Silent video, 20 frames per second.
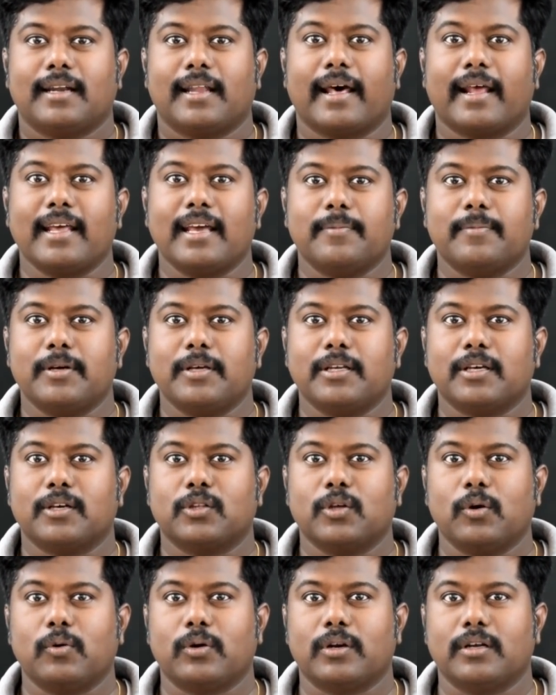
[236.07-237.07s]
நிறைய பேர்
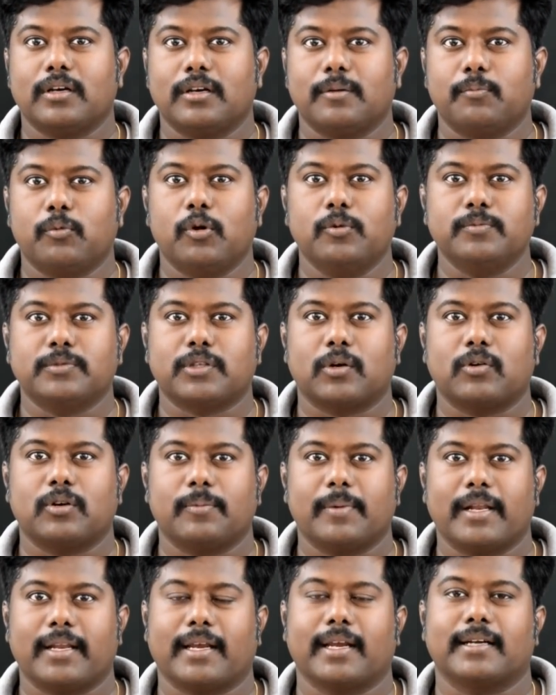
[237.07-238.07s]
ஏதோ ஒரு பூம்
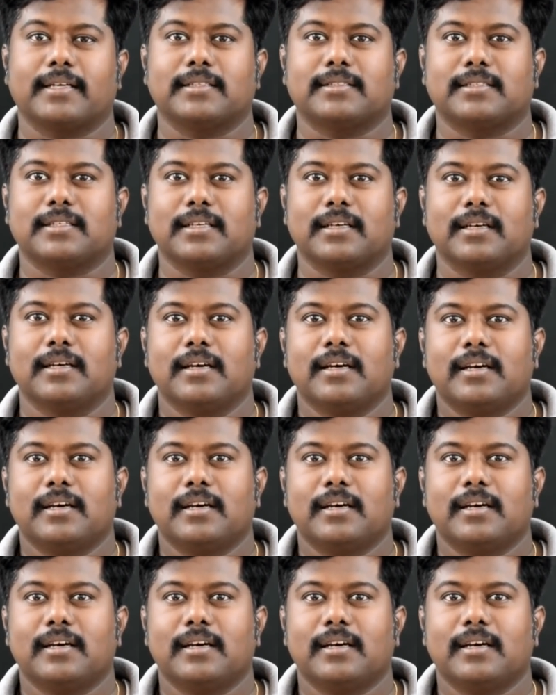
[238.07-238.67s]
சவுண்டு மாதிரி கேட்டுச்சு